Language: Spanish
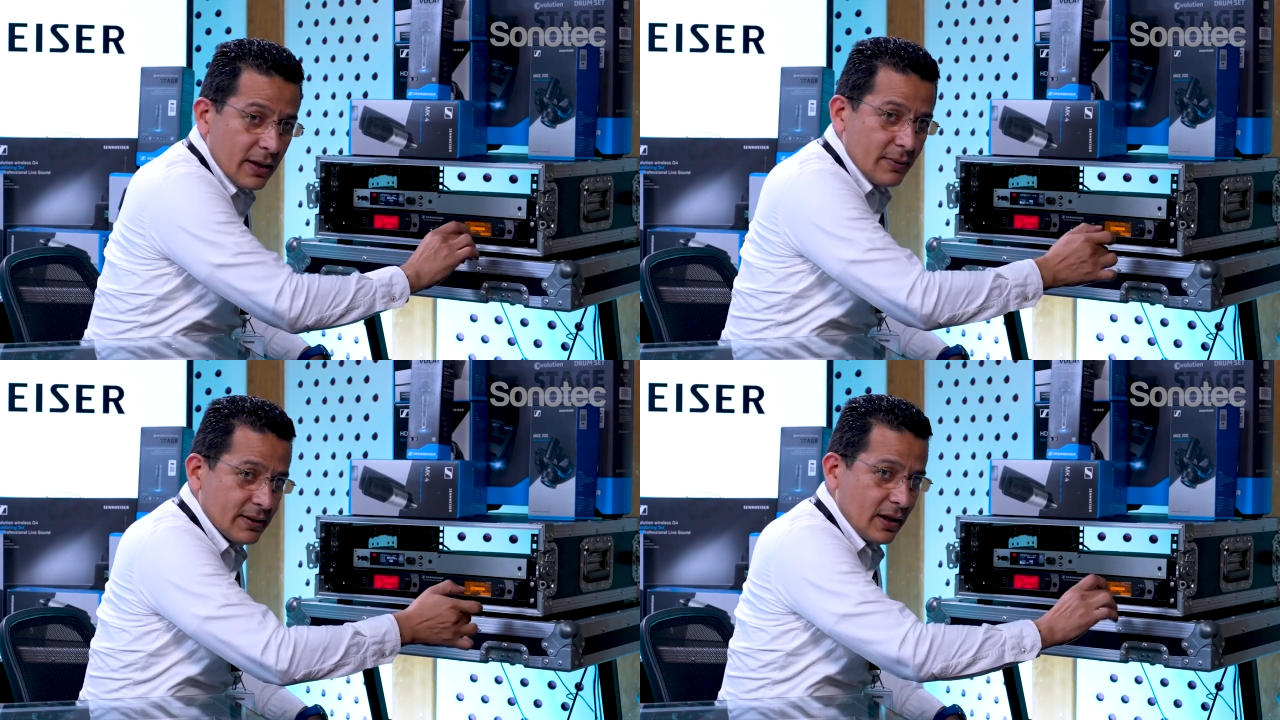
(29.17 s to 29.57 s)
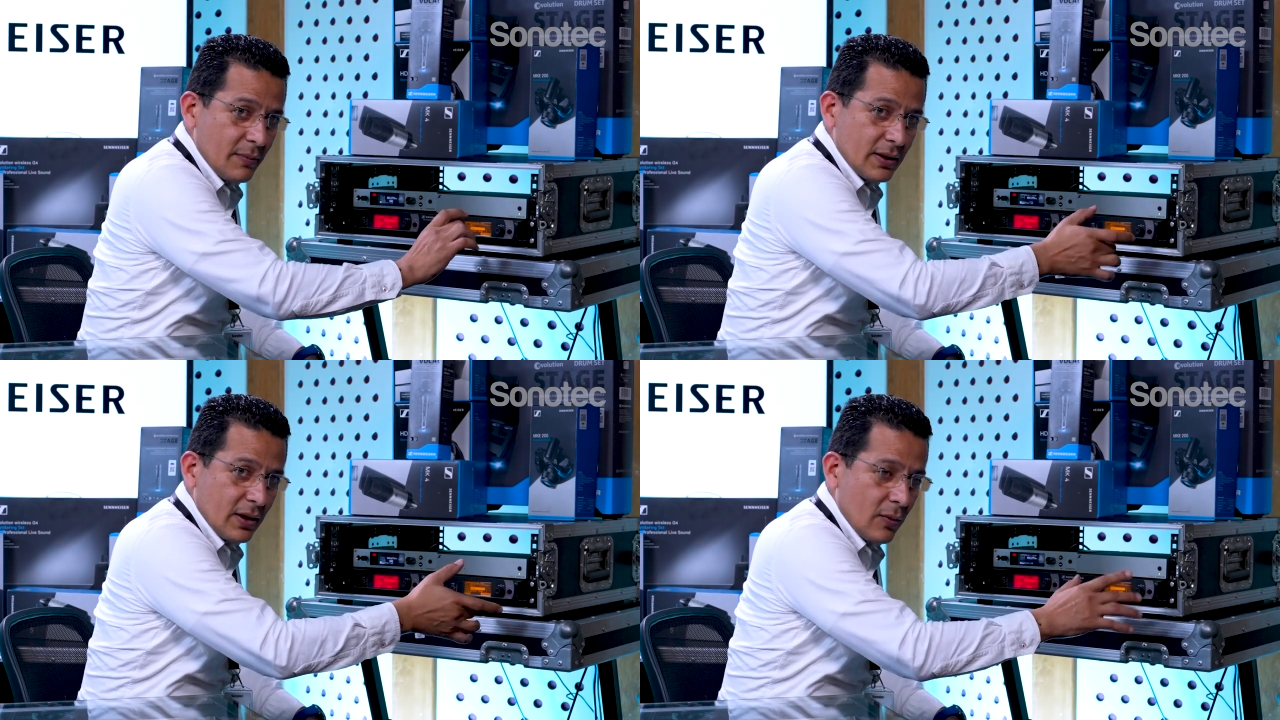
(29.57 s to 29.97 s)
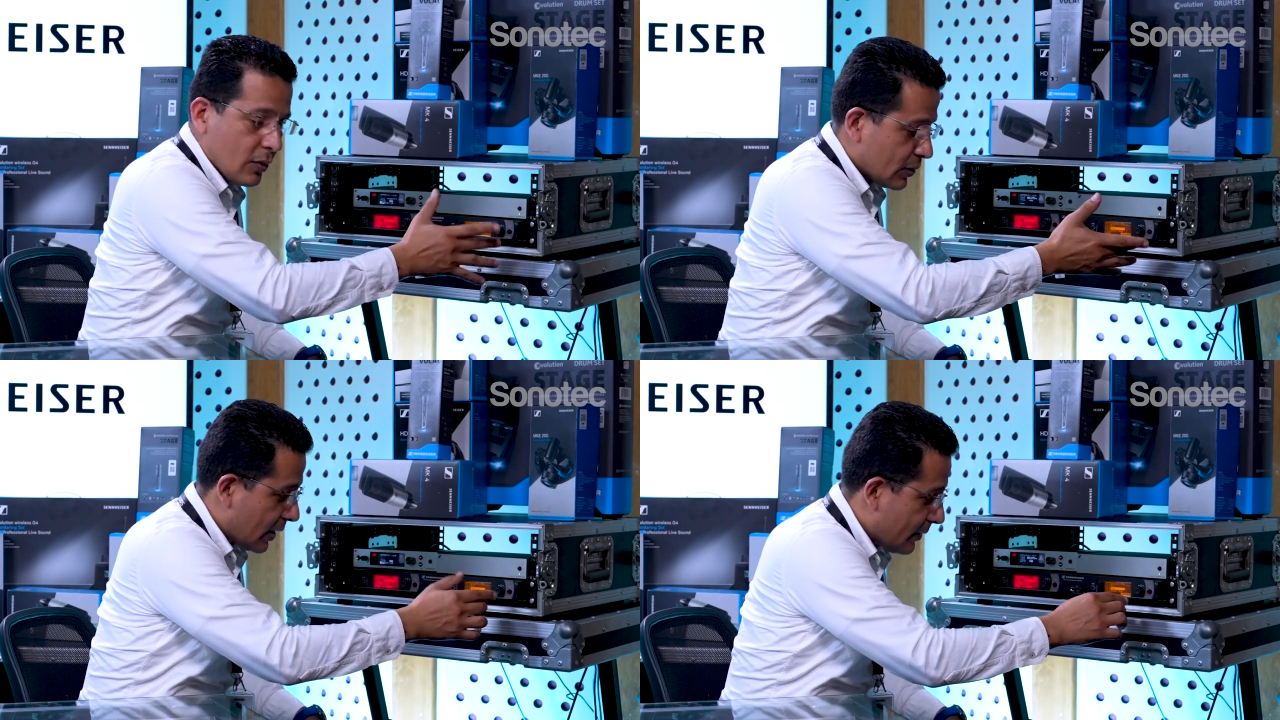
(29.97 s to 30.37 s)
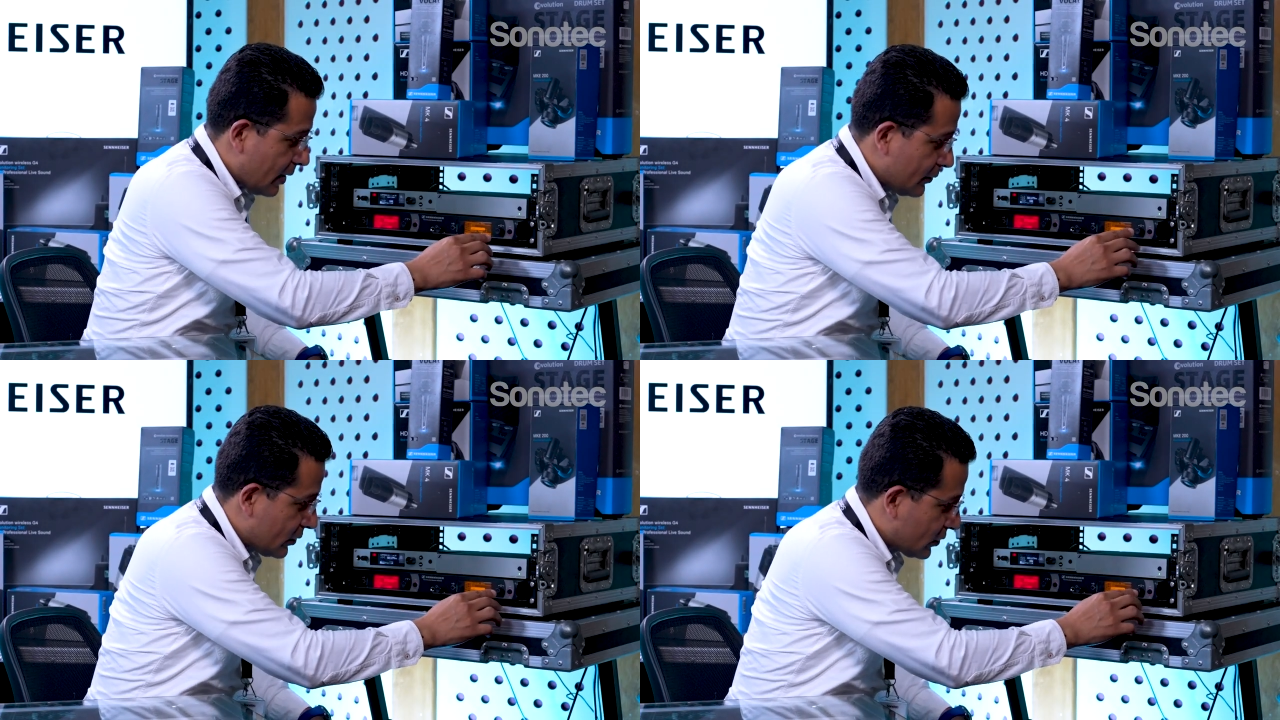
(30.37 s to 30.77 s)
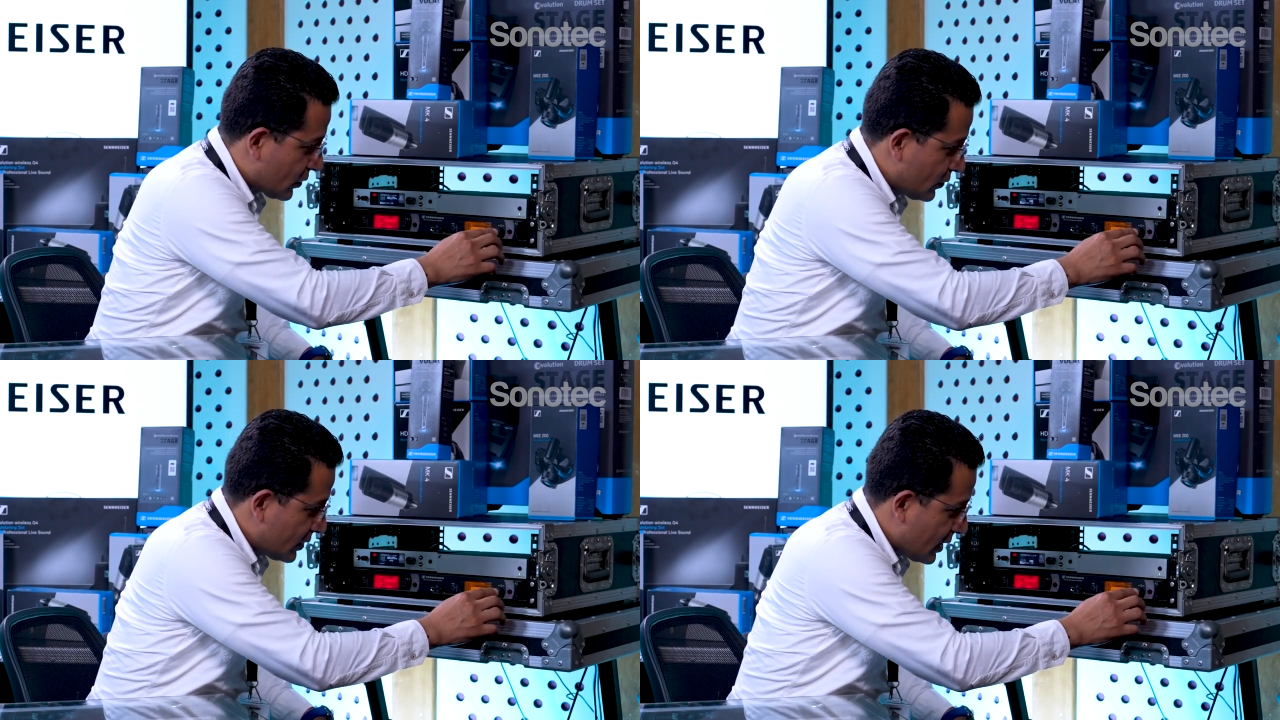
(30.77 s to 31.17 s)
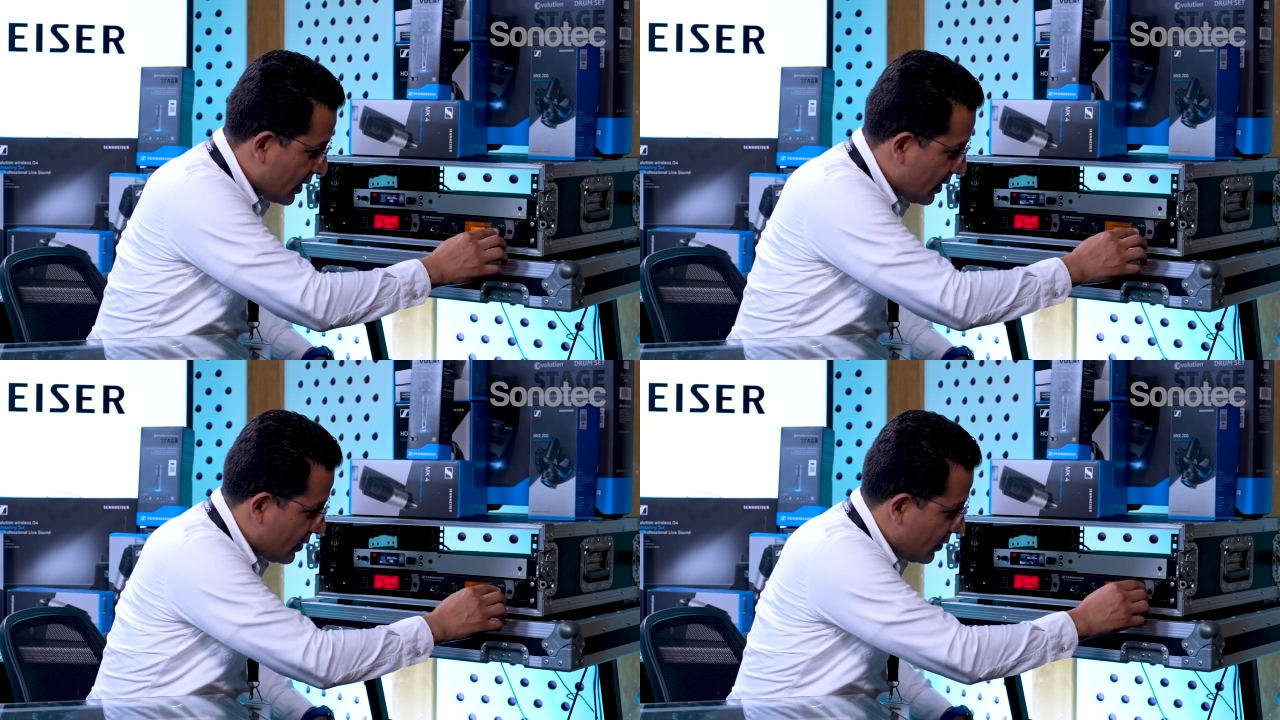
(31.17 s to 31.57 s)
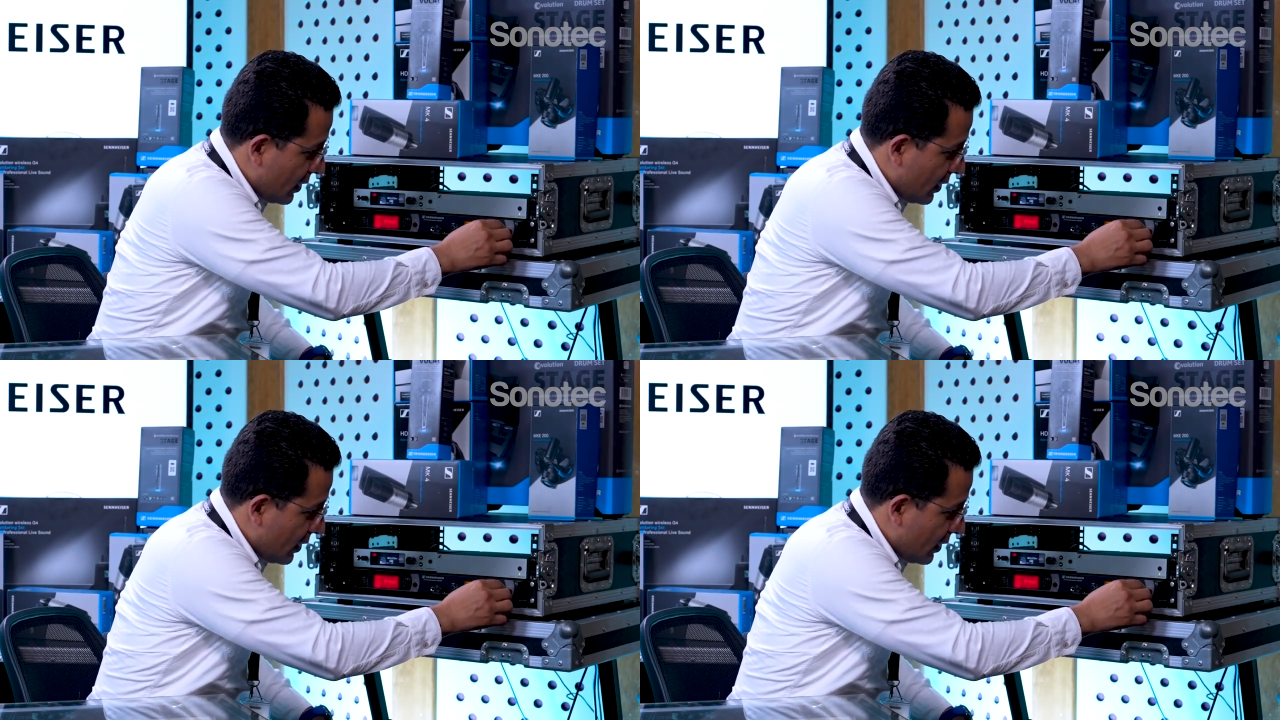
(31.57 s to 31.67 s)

Es básicamente como trabajamos nosotros nuestra radio.